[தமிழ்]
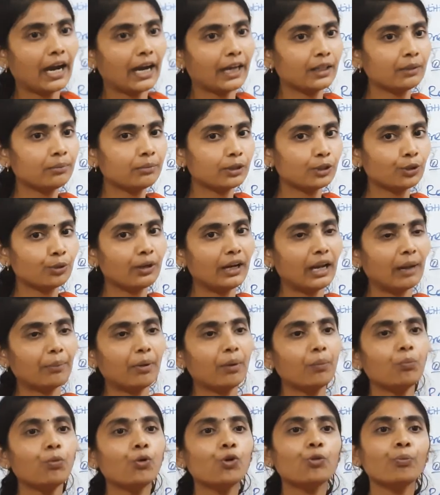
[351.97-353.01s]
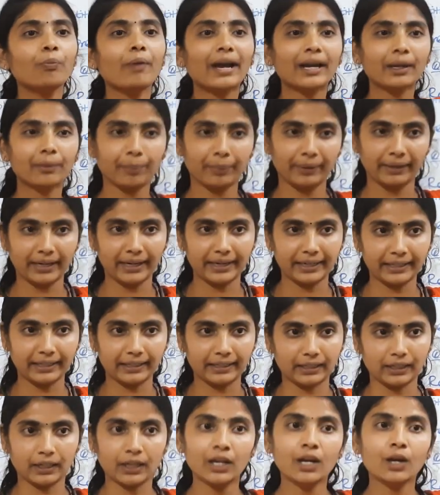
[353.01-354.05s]
அது மட்டும் இல்லாமல் புக் பேக் பின்னாடி
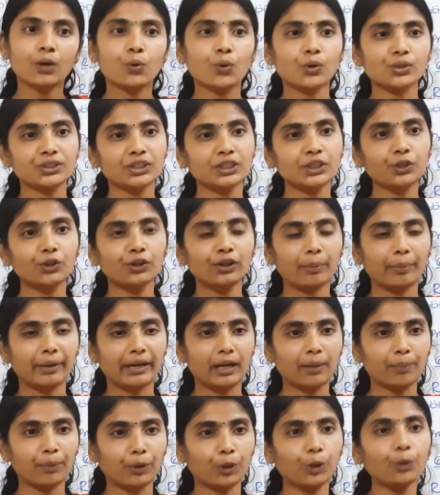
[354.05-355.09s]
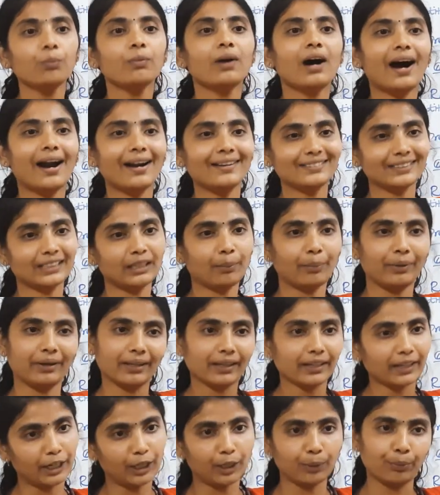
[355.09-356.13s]
இருக்கிற கொஷினுக்கு நம்ம என்ன பண்ணணும் ஆன்சர்
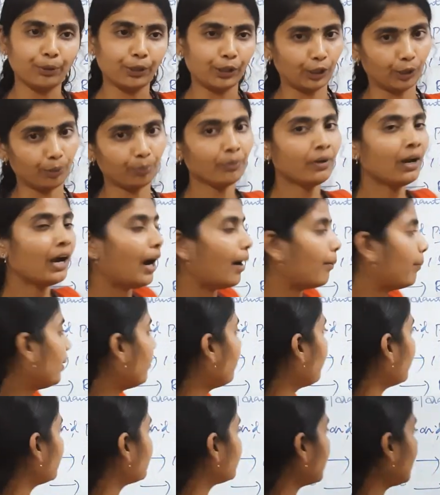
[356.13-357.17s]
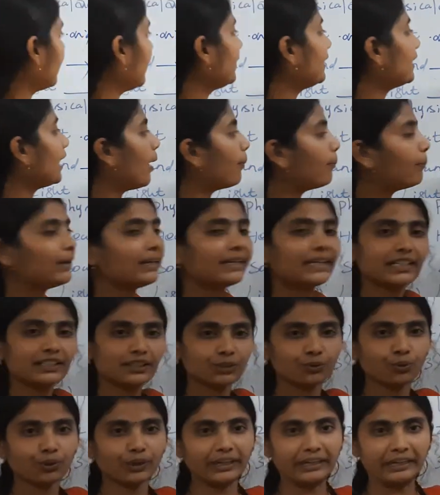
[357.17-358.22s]
அப்படின்றத கண்டுபிடிக்கணும் அப்படி படித்தாலே இந்த
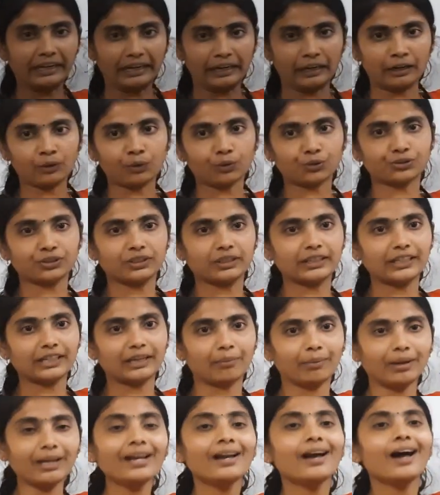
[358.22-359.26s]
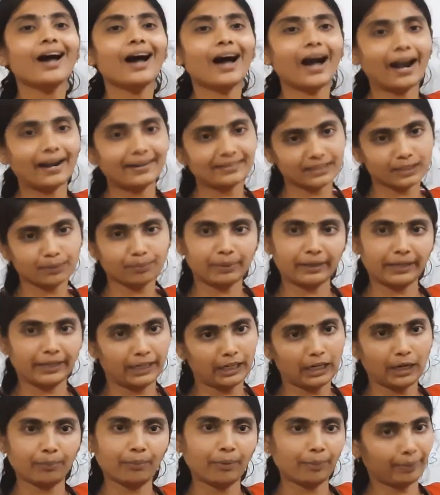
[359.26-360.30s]
அப்ளிகேஷன் ஓரியன்டான கொஷினுக்கு நம்ம ஆன்சர்
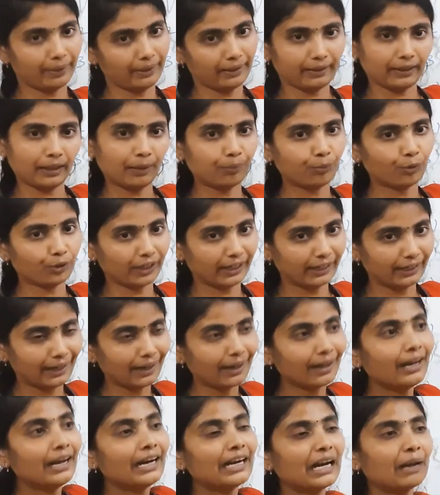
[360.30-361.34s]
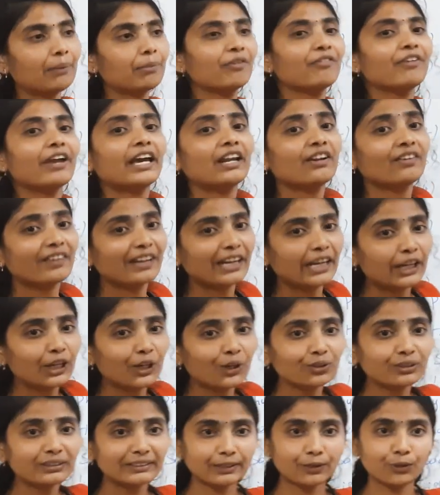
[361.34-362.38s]
பண்ணிடலாம் அப்படின்றதான் ஓகேங்களா நம்ம வேறு வேறு
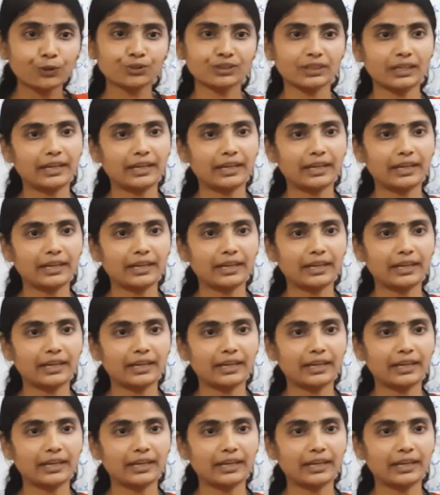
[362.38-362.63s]
எங்கேயும் சோர்ஸ்